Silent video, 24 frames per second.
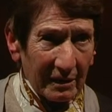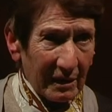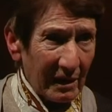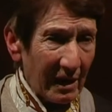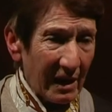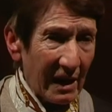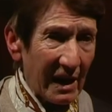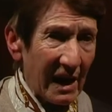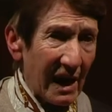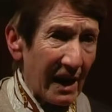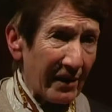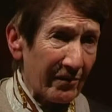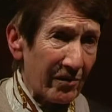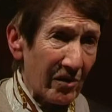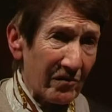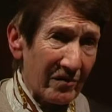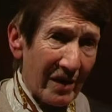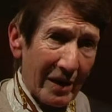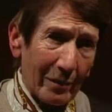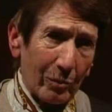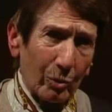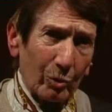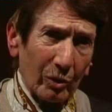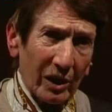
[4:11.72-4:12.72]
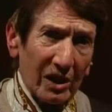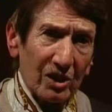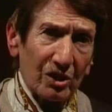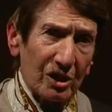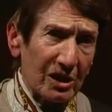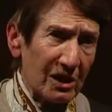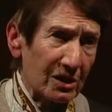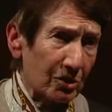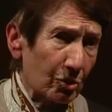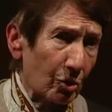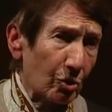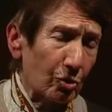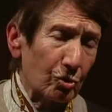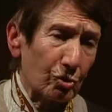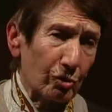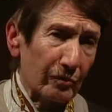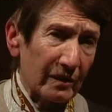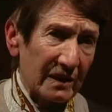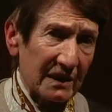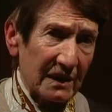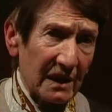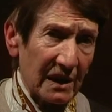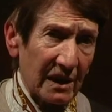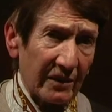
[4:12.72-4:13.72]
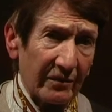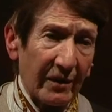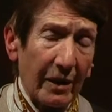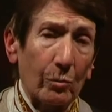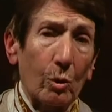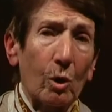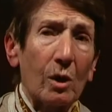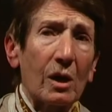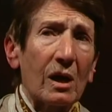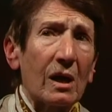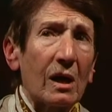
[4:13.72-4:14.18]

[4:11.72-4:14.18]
eh, e avevamo un registro dove segnavamo.